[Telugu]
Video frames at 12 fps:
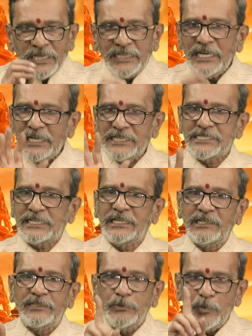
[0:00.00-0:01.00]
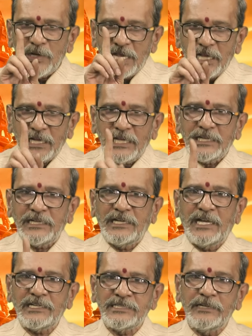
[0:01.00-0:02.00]
కానీ అలా జరగలేదు ఒక
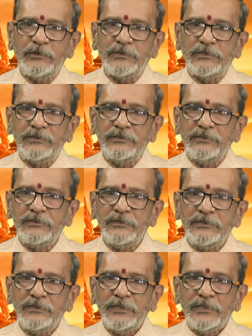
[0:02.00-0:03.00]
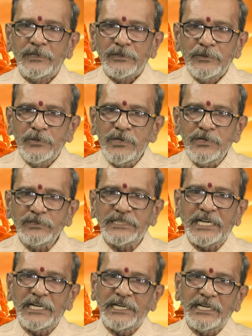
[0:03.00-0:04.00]
కరసేవకుడు గుండు
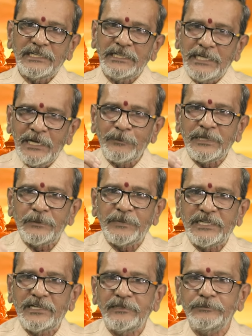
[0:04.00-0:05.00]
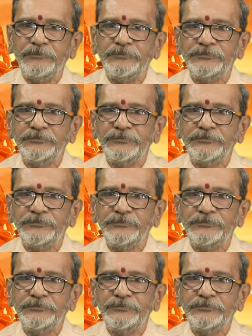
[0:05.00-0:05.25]
తగలగానే నేల మీద పడ్డాడు